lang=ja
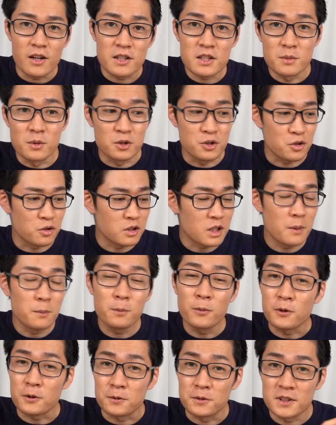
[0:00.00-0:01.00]
いつも冗
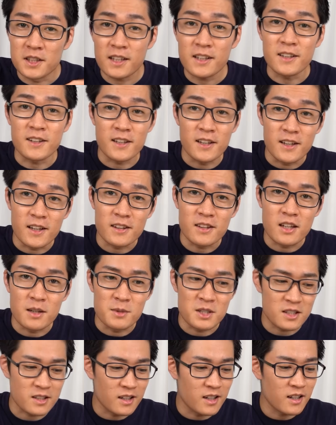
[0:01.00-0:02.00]
談っぽくふざけてやってい
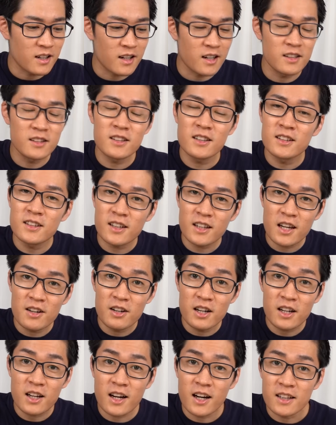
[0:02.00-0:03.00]
ますが感電だけ
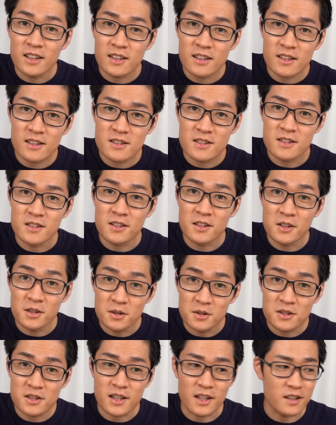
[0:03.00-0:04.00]
は必ず
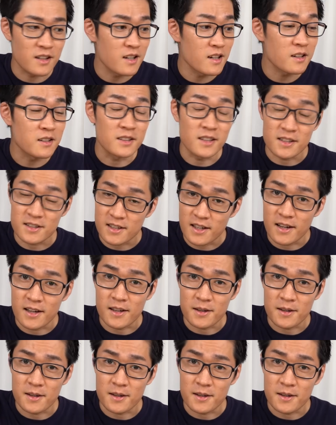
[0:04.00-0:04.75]
気をつけてくださ